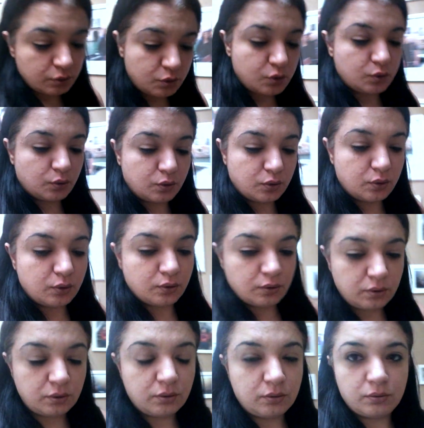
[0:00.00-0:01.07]
Çünkü
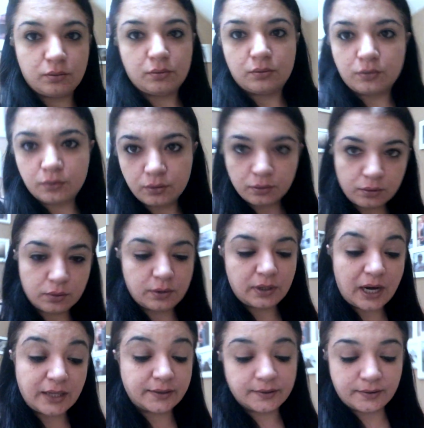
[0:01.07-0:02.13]

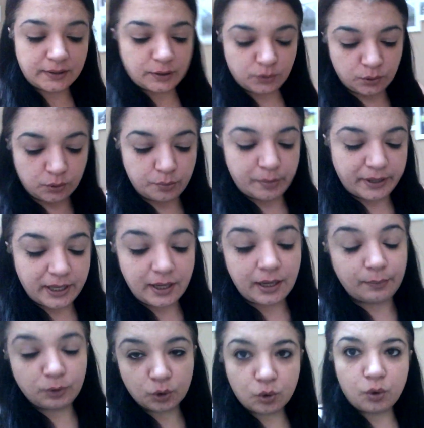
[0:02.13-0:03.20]
rahatsız ediyordu baya.
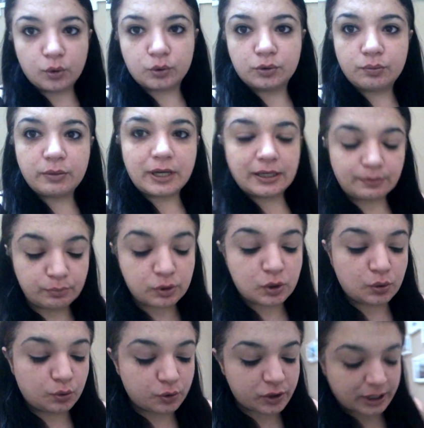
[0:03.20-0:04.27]
Hem de korktum yani bir
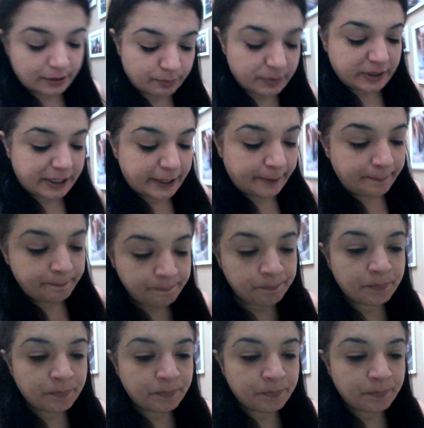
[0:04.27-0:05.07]
şey olacak mı diye.